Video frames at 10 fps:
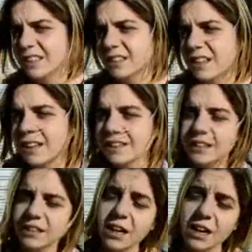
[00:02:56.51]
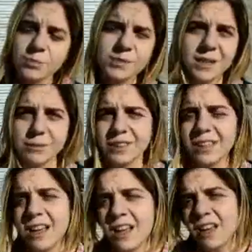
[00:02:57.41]
sanat hakkında daha
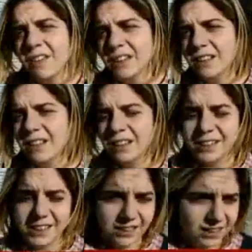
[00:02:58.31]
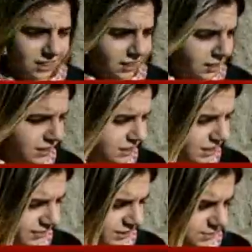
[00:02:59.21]
kapsamlı ve daha hani e,
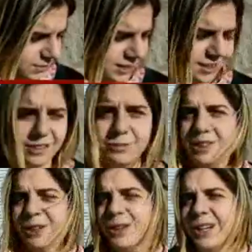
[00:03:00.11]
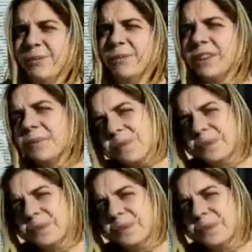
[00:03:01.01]
evet bir şeyleri biliyorlar ama